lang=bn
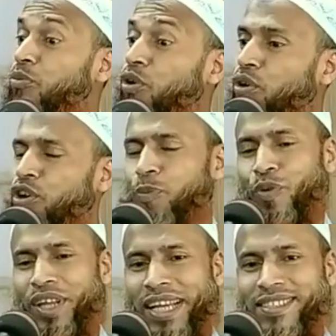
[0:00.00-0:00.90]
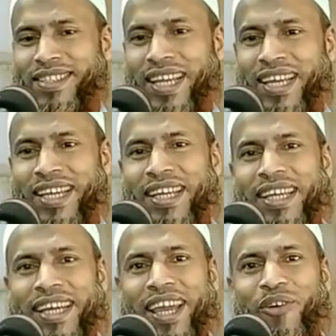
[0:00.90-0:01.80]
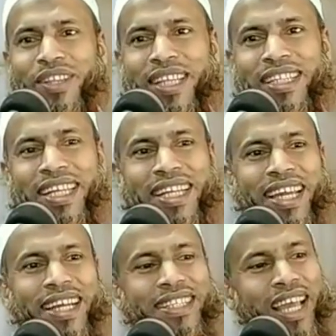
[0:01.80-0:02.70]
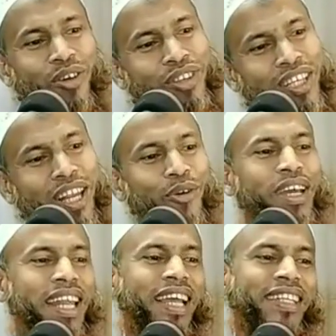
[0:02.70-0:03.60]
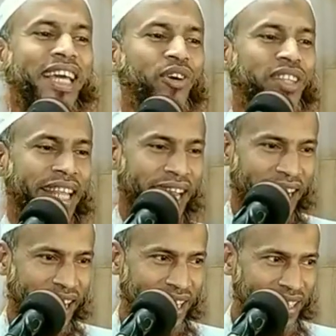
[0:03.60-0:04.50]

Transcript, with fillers: মোহর পড়ে গেছে এখন তাদেরকে হেদায়ত দিলেও এরা হেদায়ত নেয় না